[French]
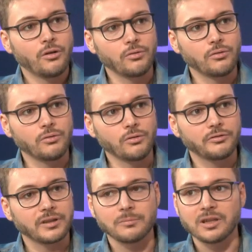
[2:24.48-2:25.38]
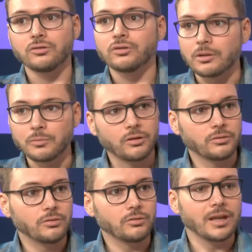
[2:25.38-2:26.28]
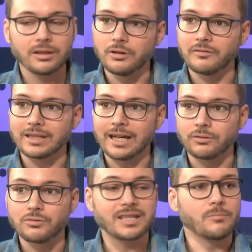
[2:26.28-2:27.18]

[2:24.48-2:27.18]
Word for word: au, au phénomène de Top Gun 2 et de Avatar 2, c'est